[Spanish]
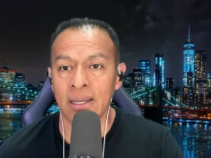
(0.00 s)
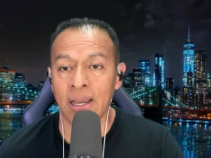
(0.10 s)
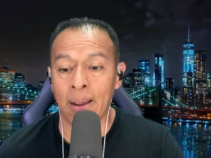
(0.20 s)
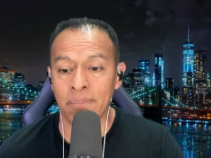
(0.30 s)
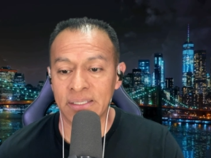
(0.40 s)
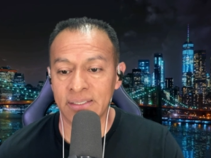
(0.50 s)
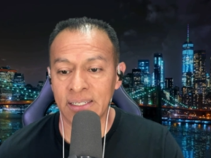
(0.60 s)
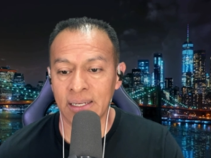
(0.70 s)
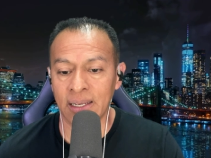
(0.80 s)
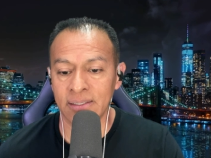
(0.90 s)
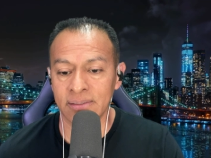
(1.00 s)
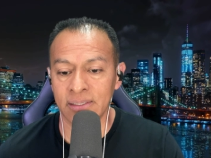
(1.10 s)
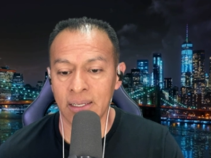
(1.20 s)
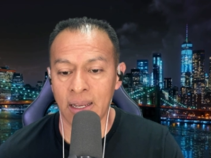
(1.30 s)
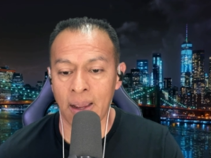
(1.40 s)
a mis
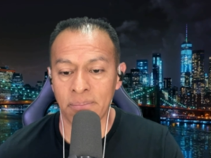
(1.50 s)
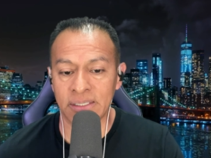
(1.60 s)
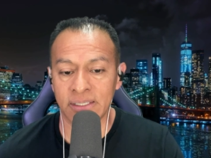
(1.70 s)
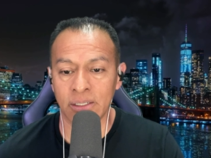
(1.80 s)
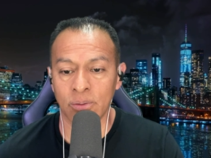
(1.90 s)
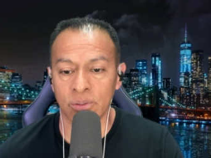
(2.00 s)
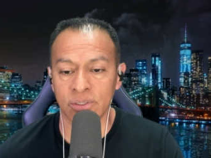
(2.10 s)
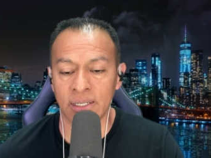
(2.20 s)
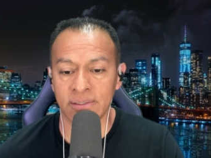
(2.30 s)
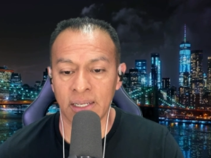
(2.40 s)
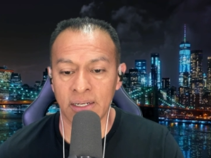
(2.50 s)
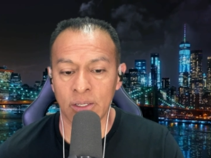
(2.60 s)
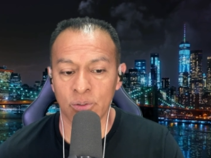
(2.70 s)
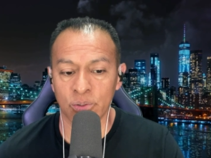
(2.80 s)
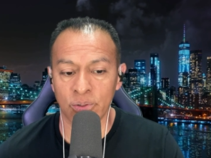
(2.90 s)
hijas, a mis hijos, ya sean
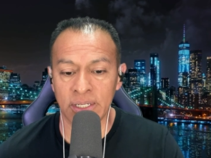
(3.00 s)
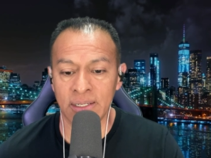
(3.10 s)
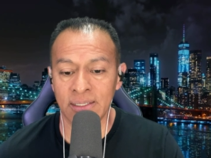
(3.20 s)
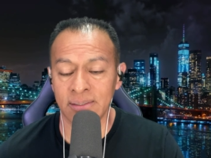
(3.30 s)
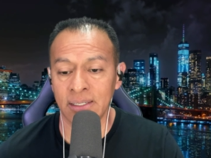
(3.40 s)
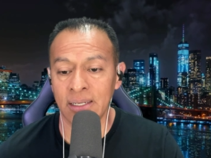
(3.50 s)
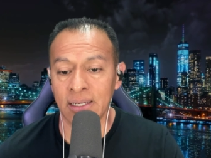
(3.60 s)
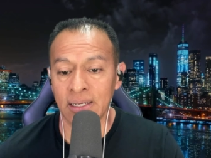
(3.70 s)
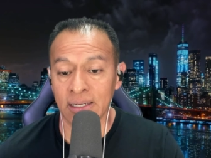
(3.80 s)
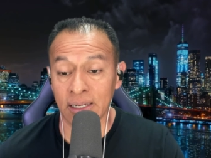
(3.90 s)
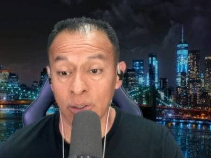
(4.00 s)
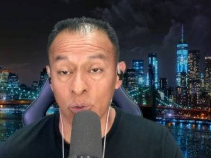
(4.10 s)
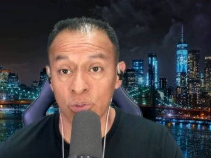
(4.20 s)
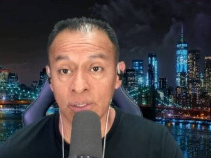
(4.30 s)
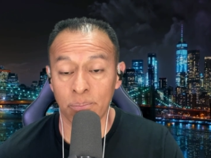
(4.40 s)
niños o niñas, que
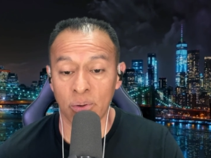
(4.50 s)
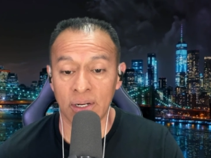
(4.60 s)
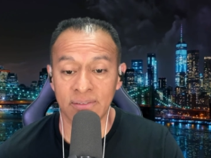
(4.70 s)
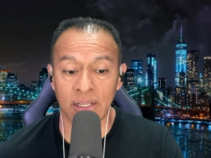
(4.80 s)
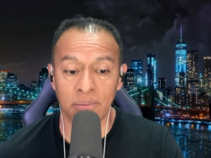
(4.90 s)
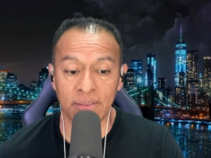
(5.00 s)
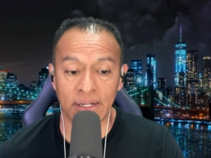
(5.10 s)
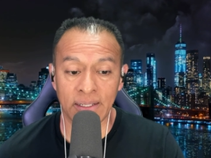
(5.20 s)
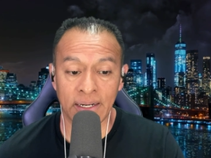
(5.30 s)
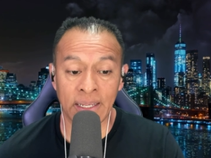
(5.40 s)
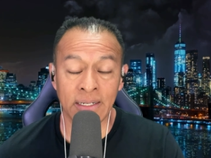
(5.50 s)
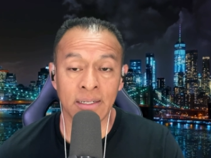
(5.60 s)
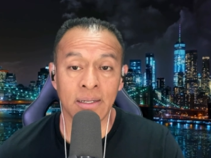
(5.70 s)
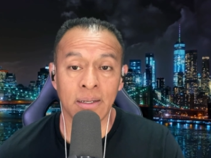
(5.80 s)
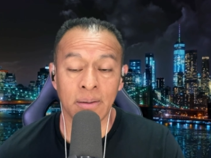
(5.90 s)
crucen por la selva del Darién.
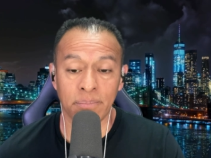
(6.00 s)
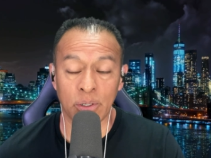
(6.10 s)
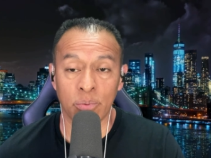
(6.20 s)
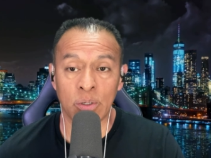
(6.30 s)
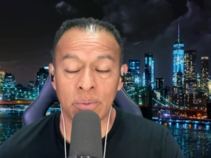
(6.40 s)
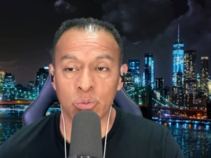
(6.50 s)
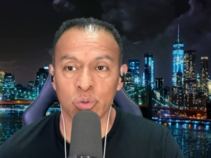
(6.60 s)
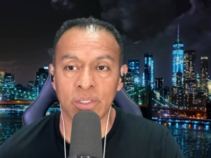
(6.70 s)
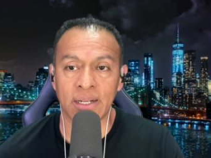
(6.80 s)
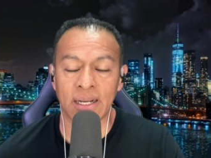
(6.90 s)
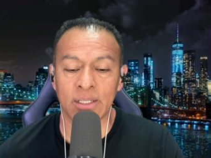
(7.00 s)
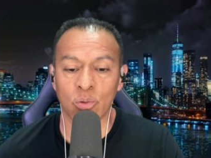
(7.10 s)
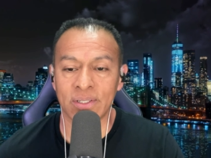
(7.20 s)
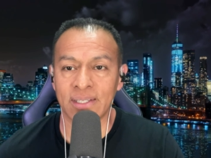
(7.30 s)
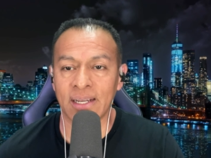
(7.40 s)
Pero bueno, me gustaría que
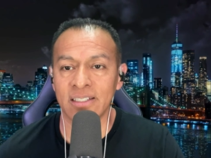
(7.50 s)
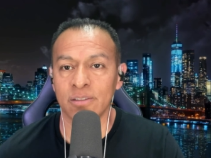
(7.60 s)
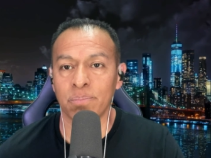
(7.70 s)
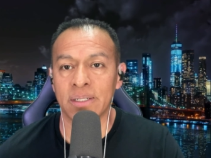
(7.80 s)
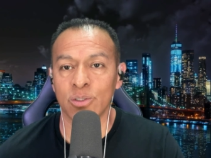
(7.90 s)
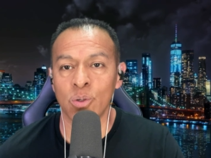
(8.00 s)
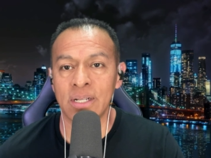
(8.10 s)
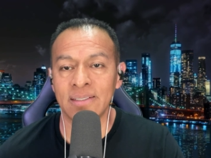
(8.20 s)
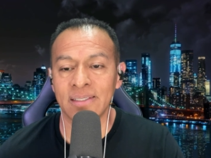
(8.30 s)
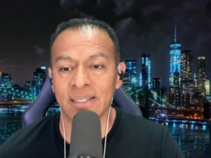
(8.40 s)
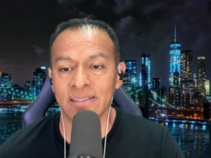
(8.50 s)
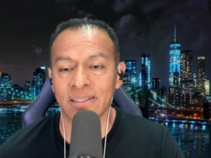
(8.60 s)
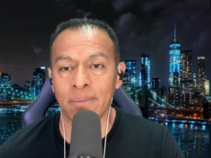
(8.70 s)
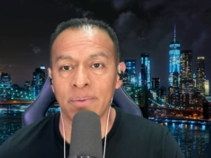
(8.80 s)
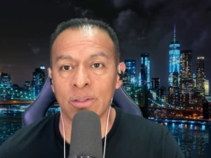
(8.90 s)
todas aquellas personas que
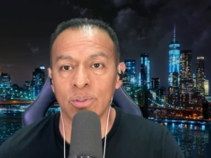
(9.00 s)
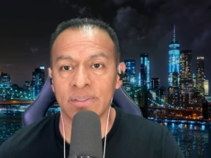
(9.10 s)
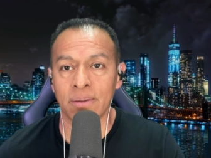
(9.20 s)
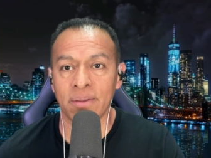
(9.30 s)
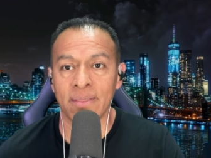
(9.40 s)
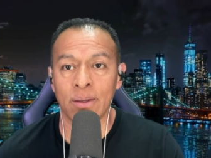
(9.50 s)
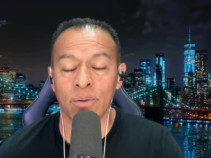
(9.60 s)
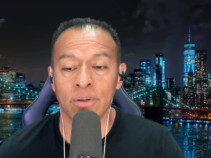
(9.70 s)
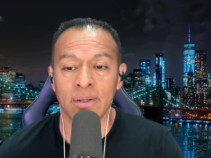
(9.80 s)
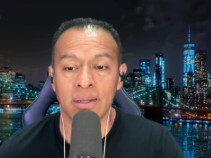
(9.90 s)
están viendo este video